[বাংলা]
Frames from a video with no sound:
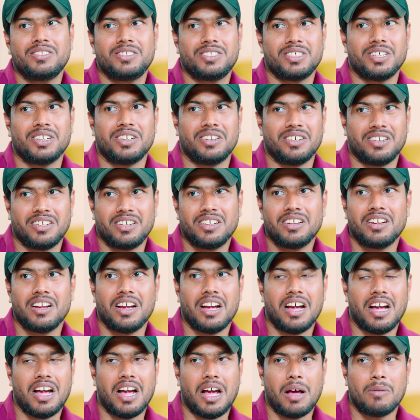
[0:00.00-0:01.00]
স্যার
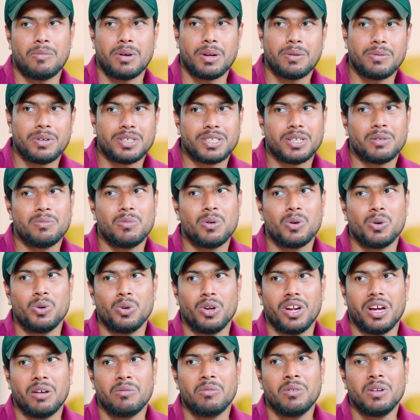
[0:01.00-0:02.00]
আমার বাসা
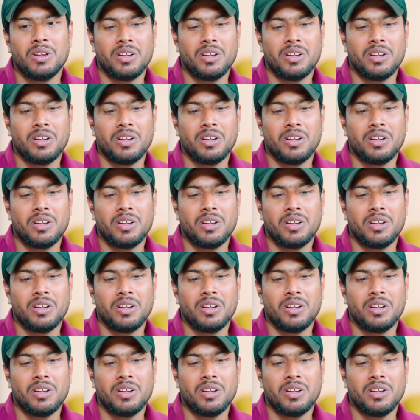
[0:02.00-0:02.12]
বগুড়া